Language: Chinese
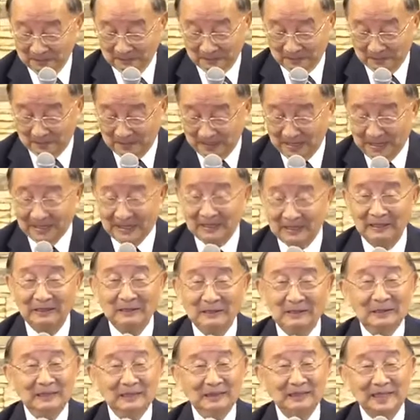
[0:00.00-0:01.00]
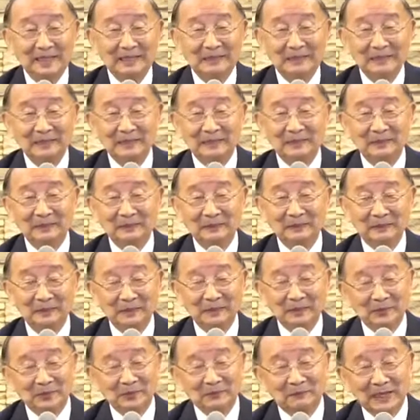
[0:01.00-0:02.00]
哇，在这里我
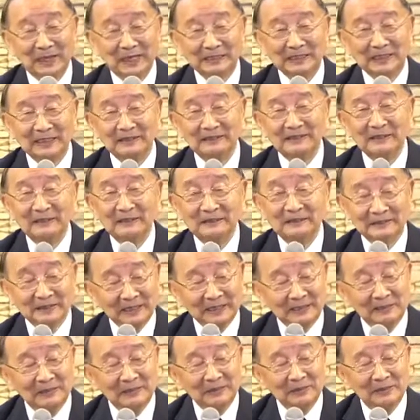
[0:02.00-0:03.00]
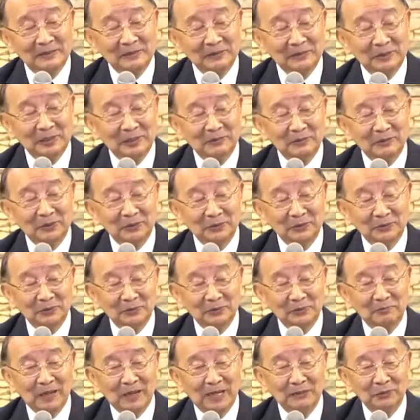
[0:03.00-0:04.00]
就发现，真是需要求
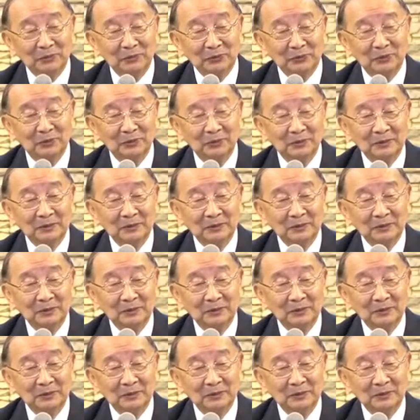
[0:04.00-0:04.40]
主帮助。